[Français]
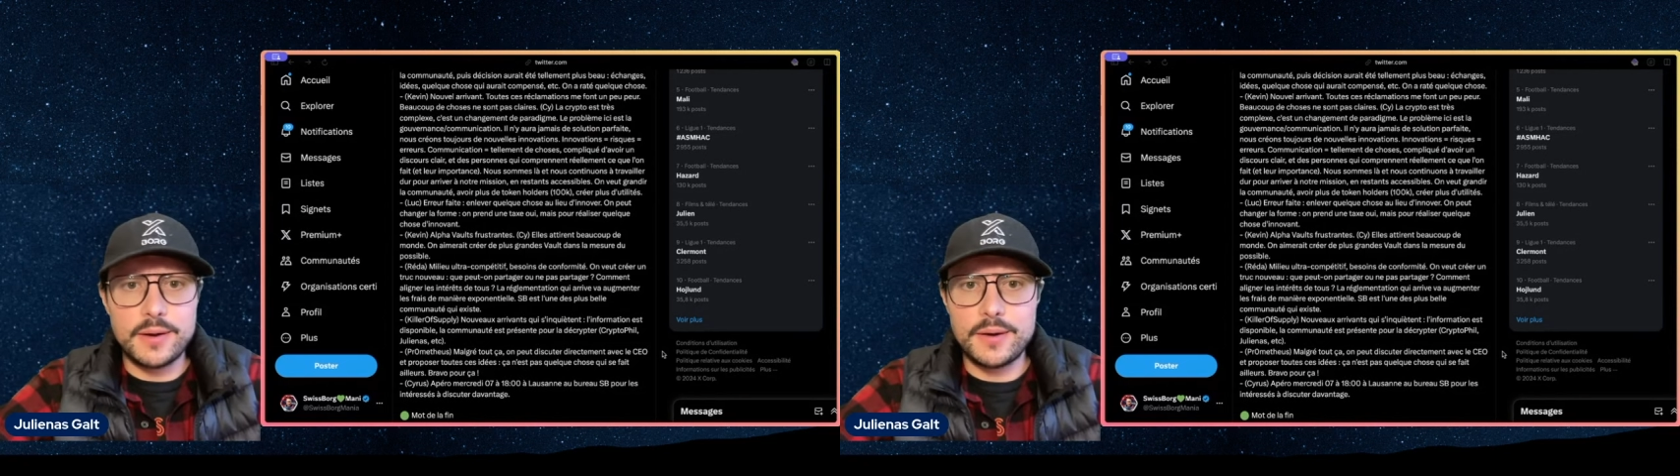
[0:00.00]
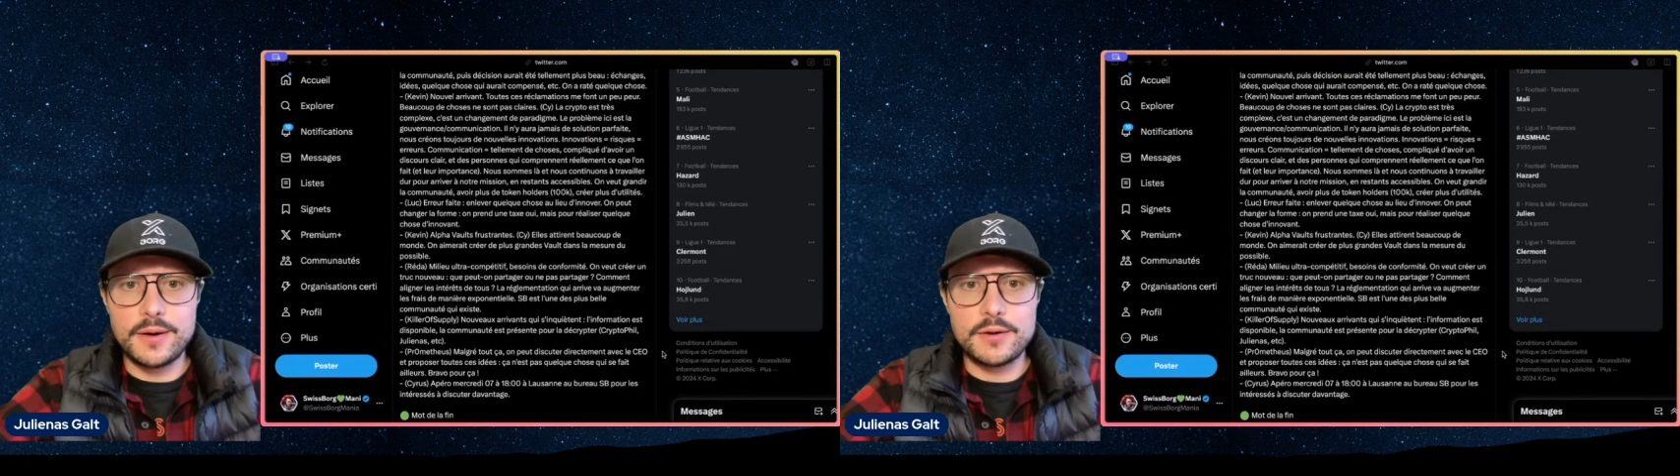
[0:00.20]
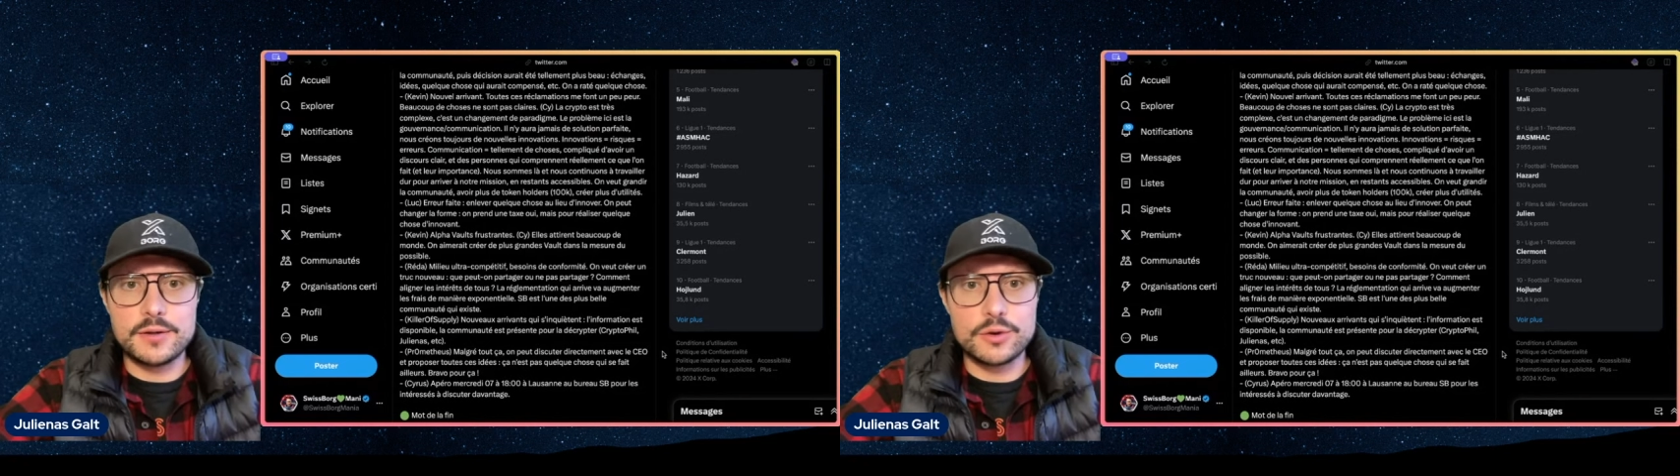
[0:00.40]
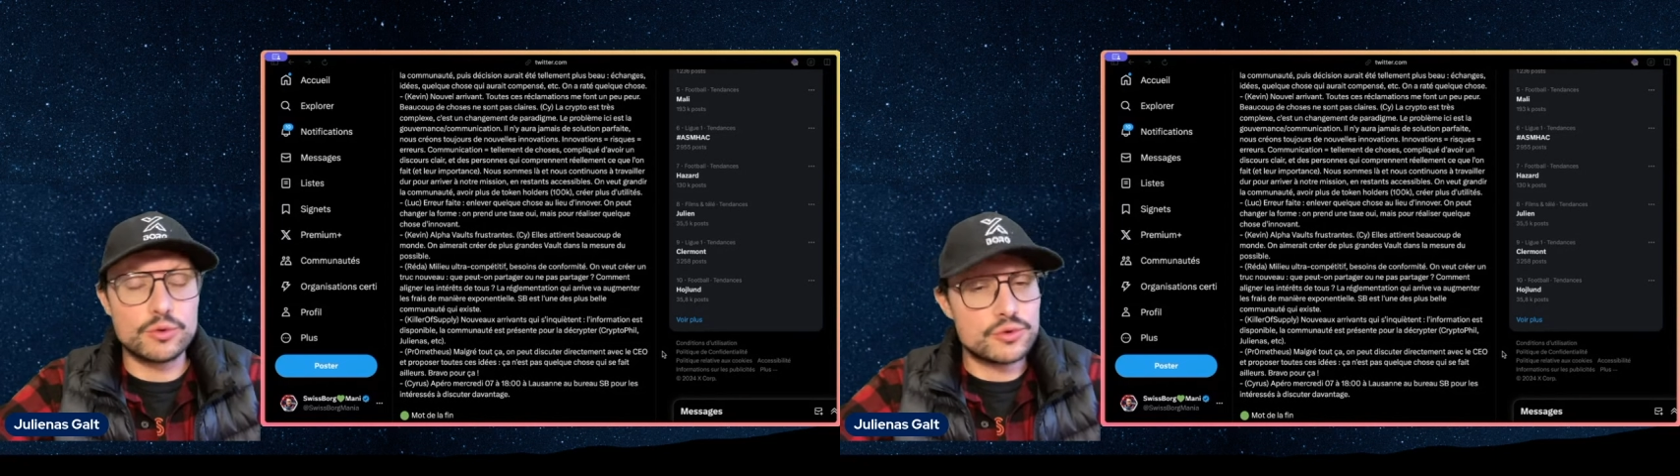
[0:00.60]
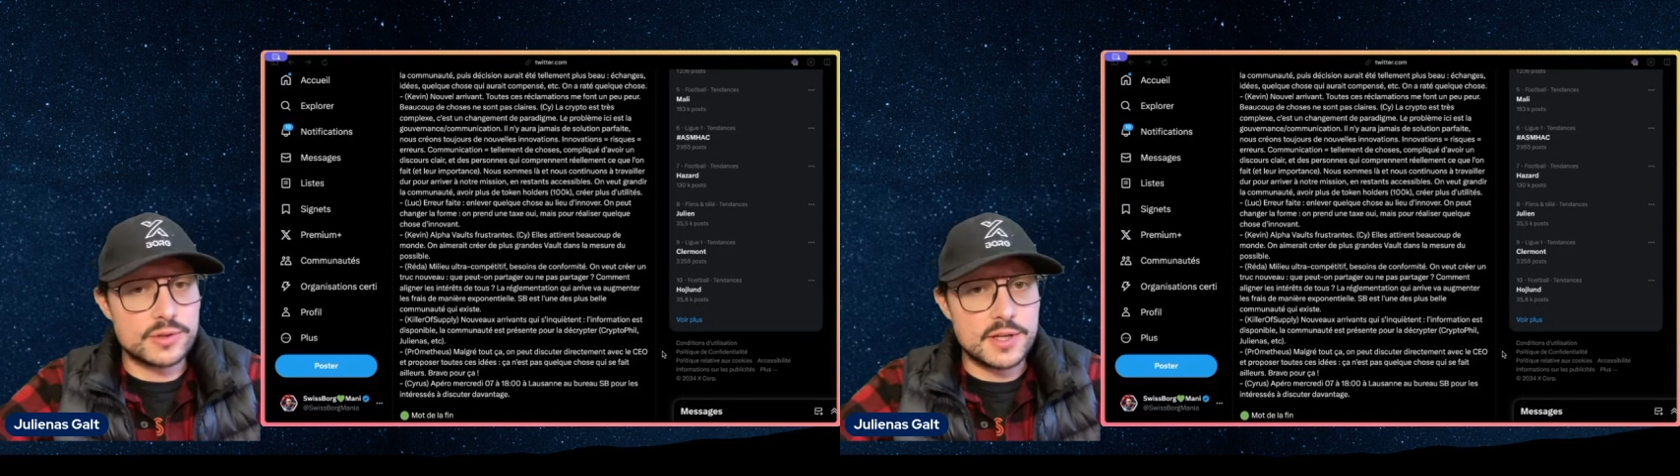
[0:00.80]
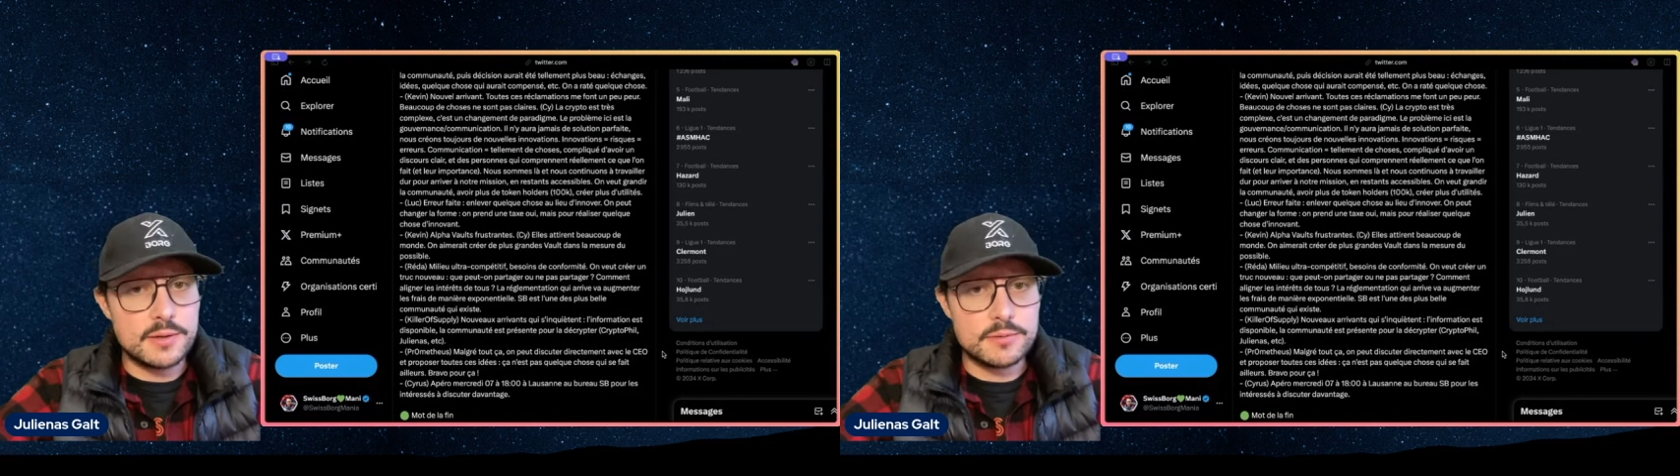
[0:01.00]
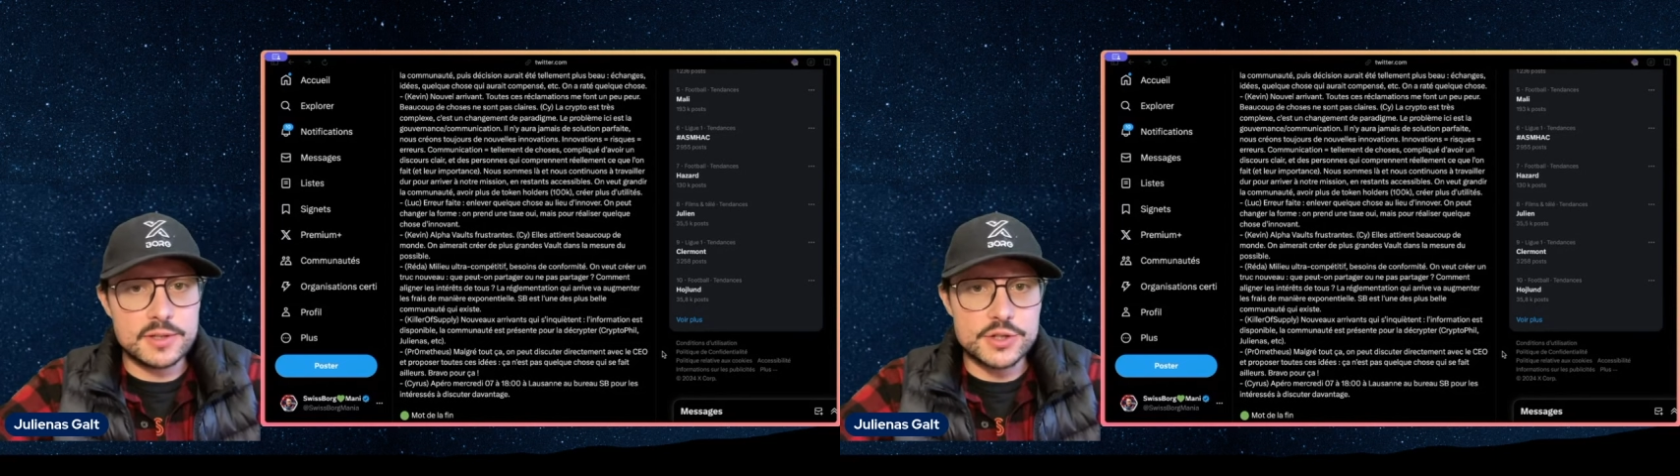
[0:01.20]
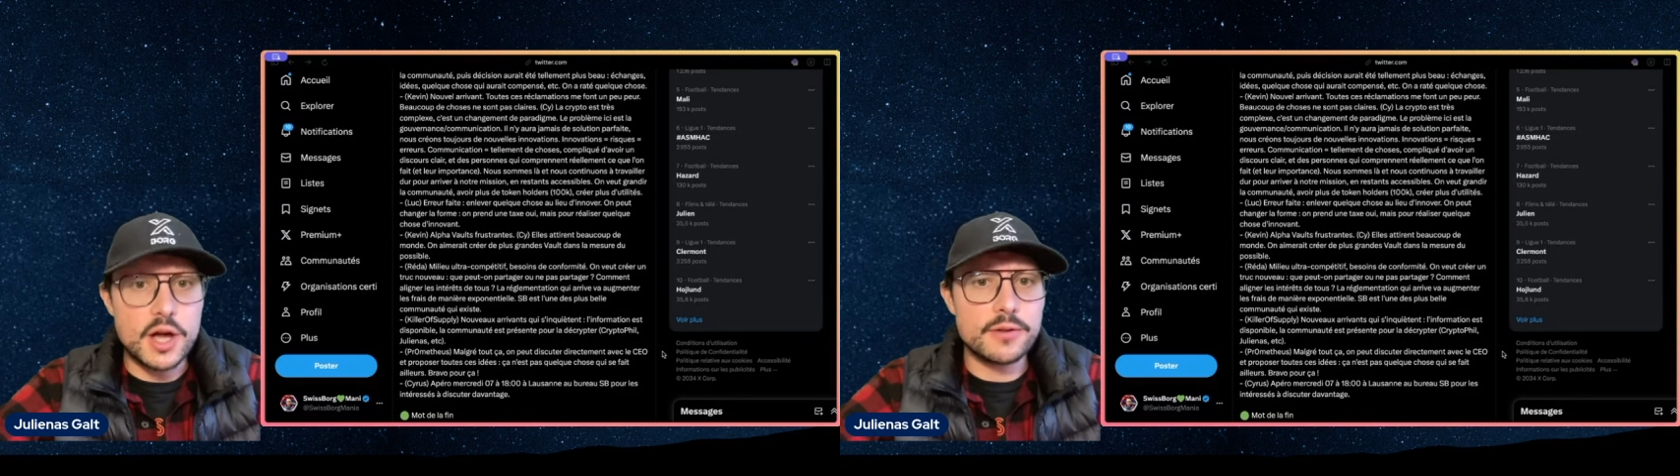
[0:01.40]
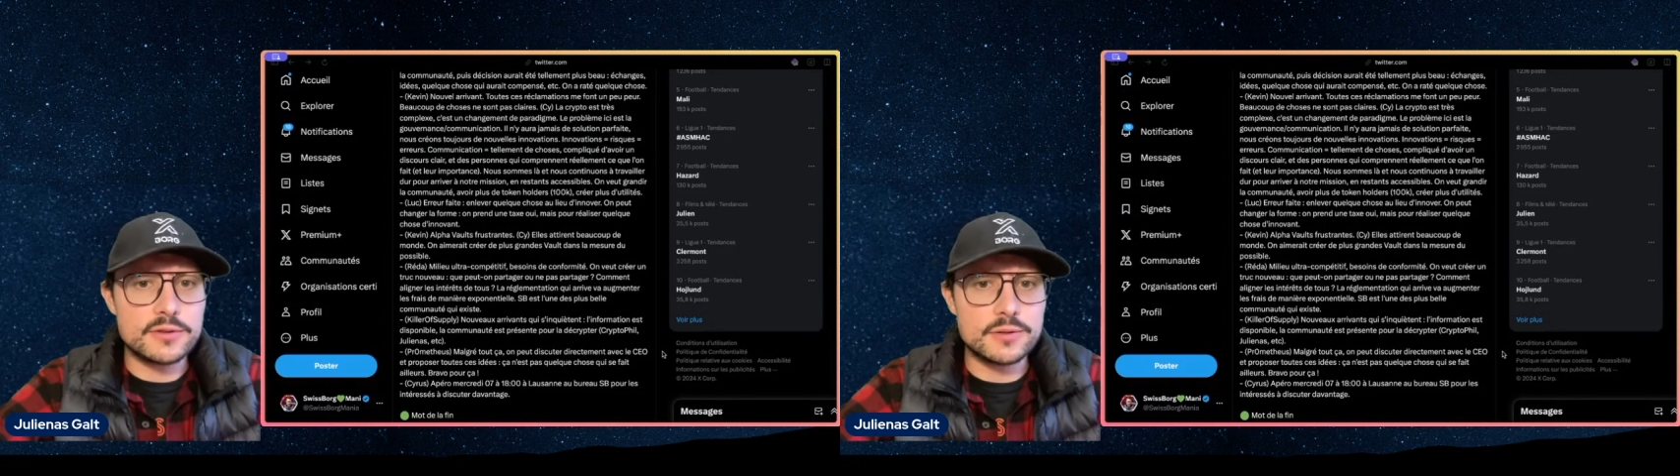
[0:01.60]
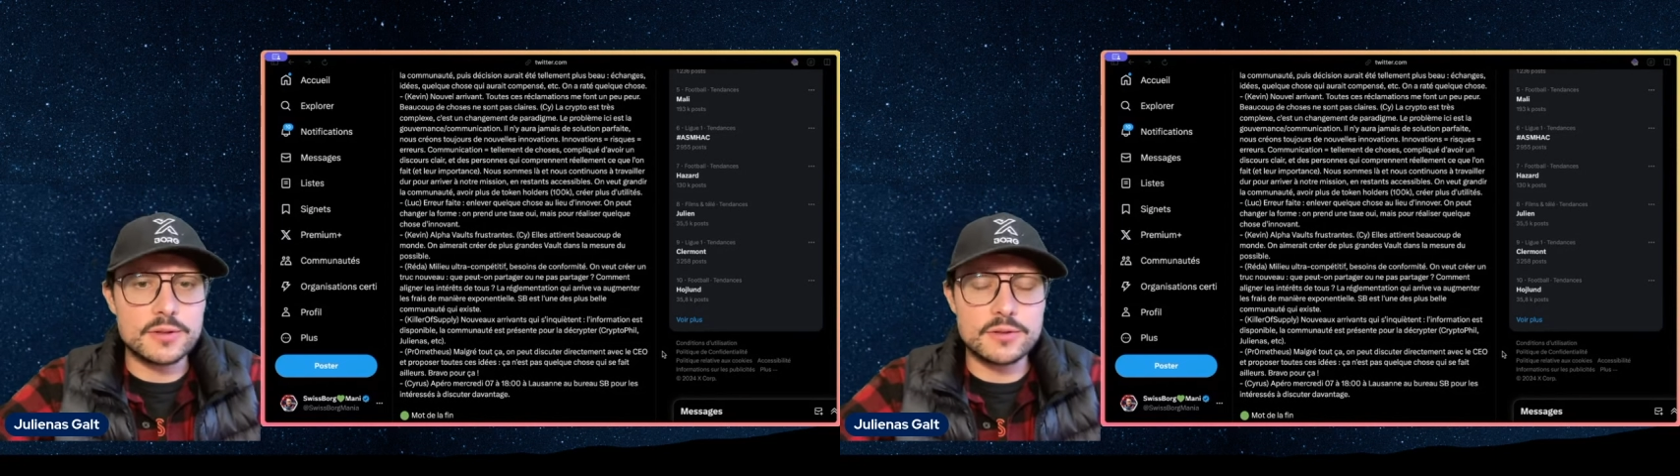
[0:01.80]
euh, consulter déjà
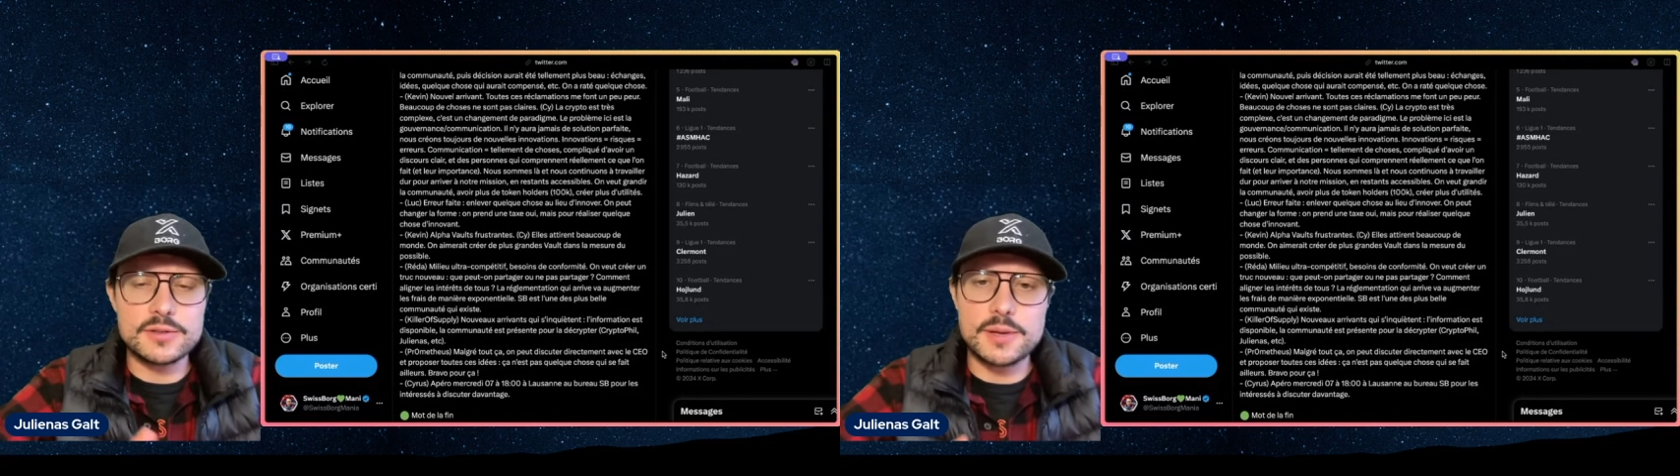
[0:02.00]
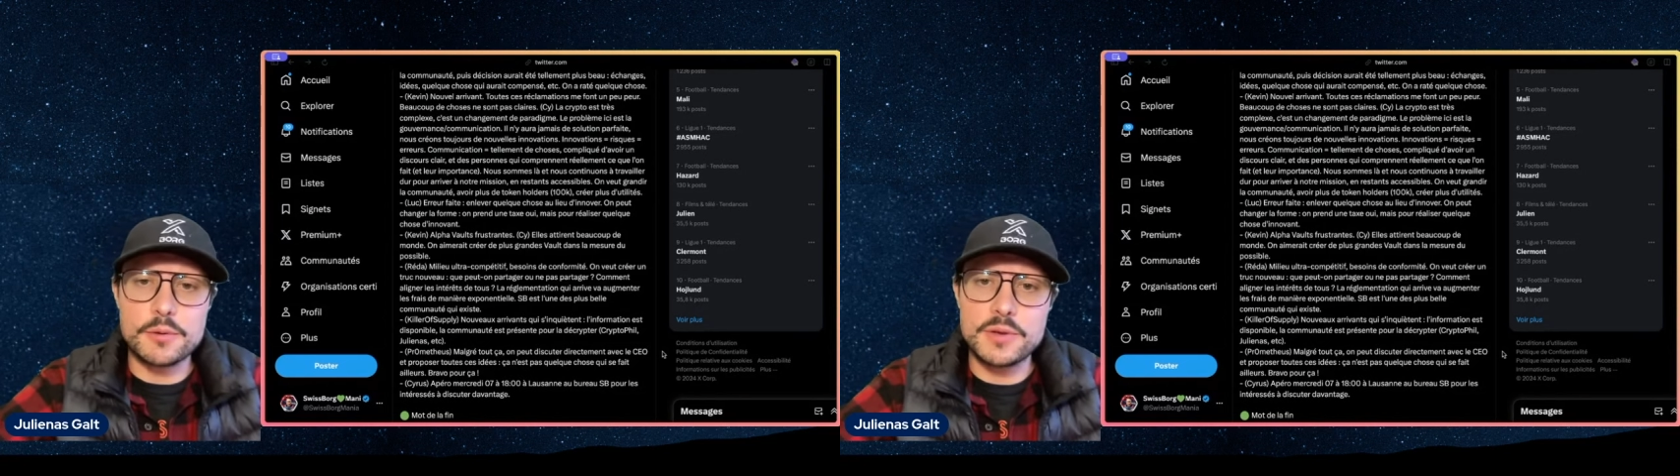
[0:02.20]
dans un,